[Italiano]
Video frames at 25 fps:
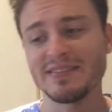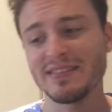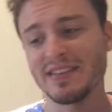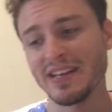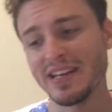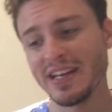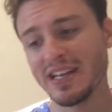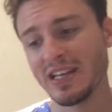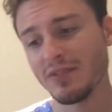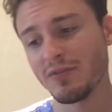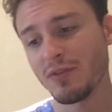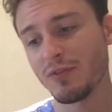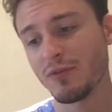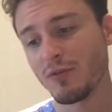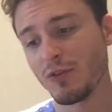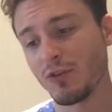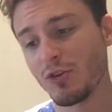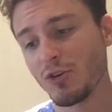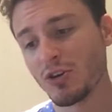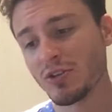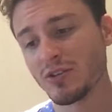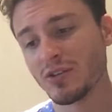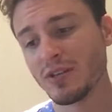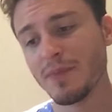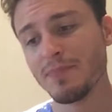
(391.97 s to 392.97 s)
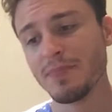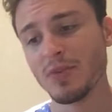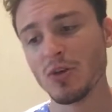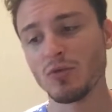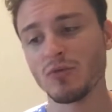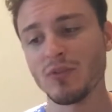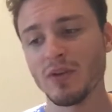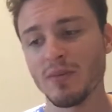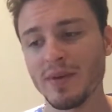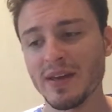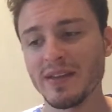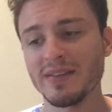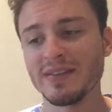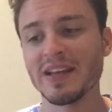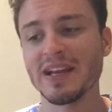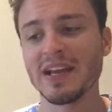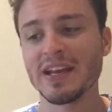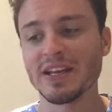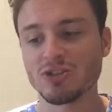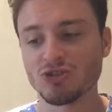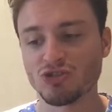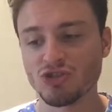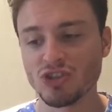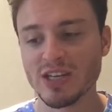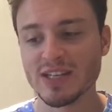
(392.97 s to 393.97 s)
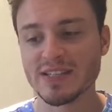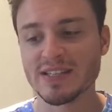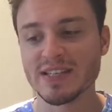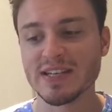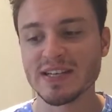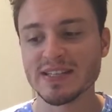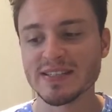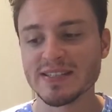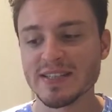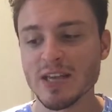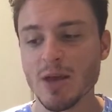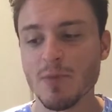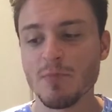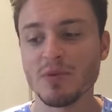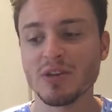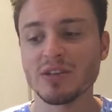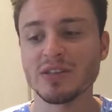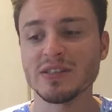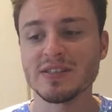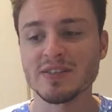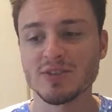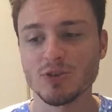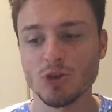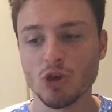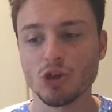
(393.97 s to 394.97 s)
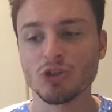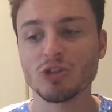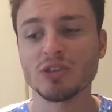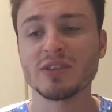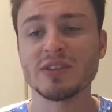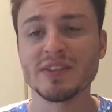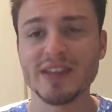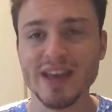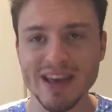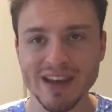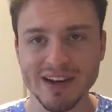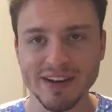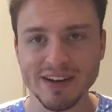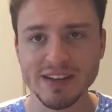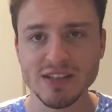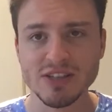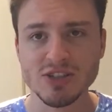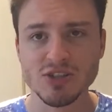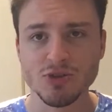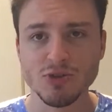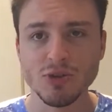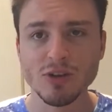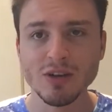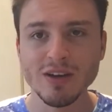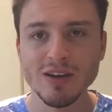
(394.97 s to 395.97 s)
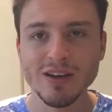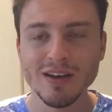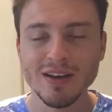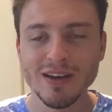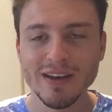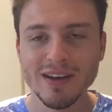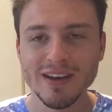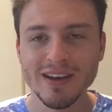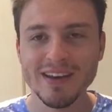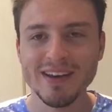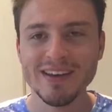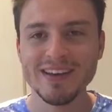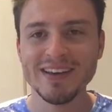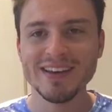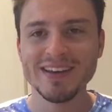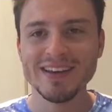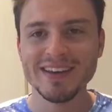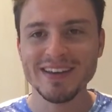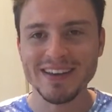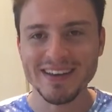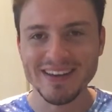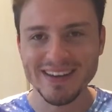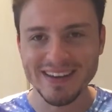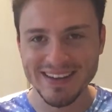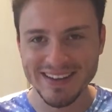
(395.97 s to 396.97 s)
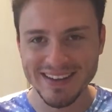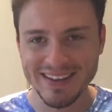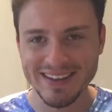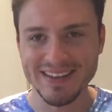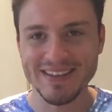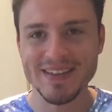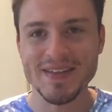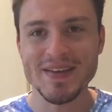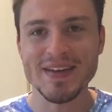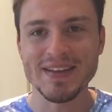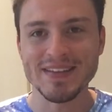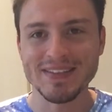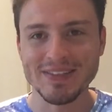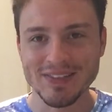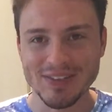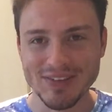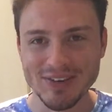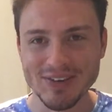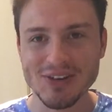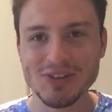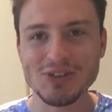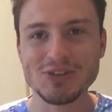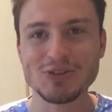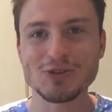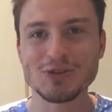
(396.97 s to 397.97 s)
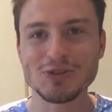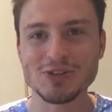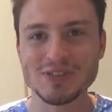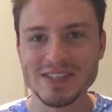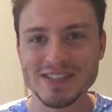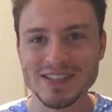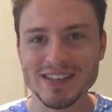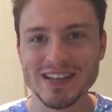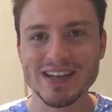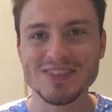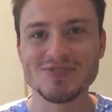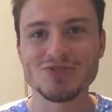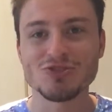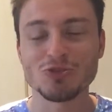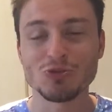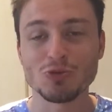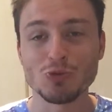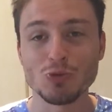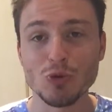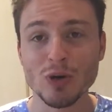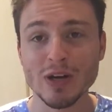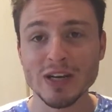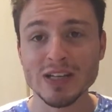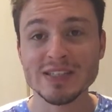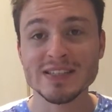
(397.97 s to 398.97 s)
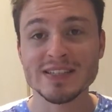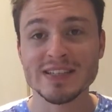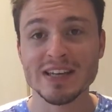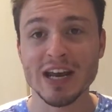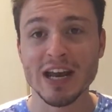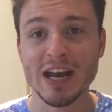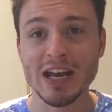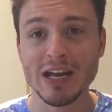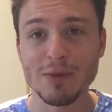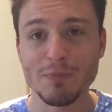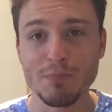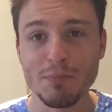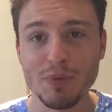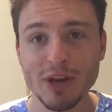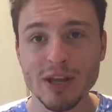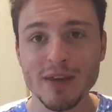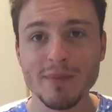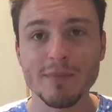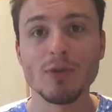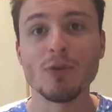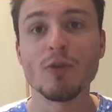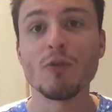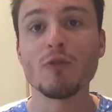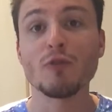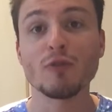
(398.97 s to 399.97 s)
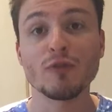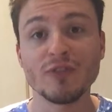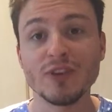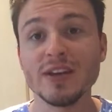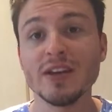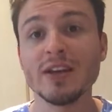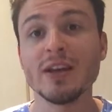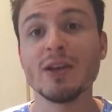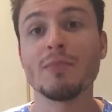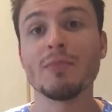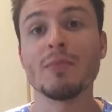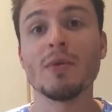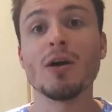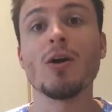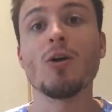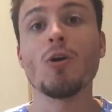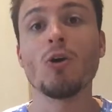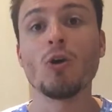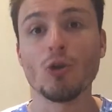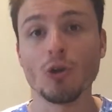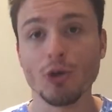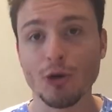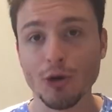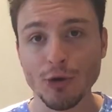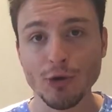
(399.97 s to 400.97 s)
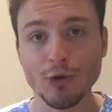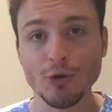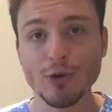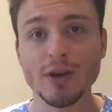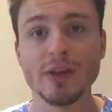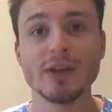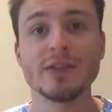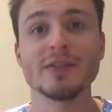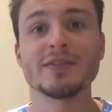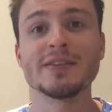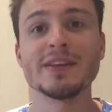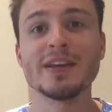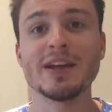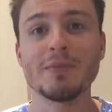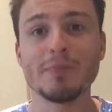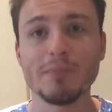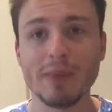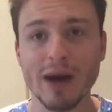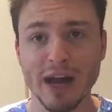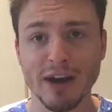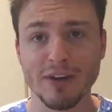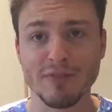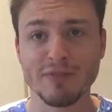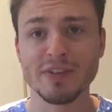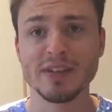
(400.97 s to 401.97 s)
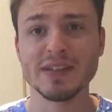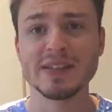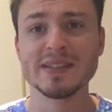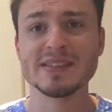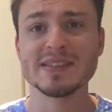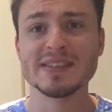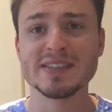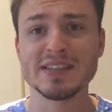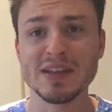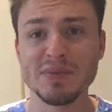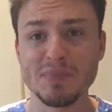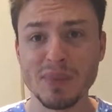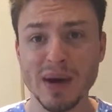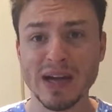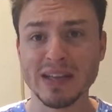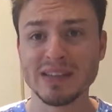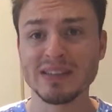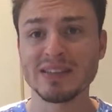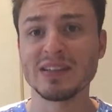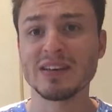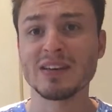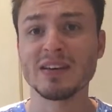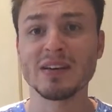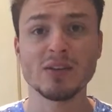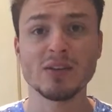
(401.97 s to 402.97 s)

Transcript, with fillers: tenetevi forte, ovviamente la regia sarà sempre di Scott Derrickson. Doctor Strange 2 sarà il primo film horror del Marvel Cinematic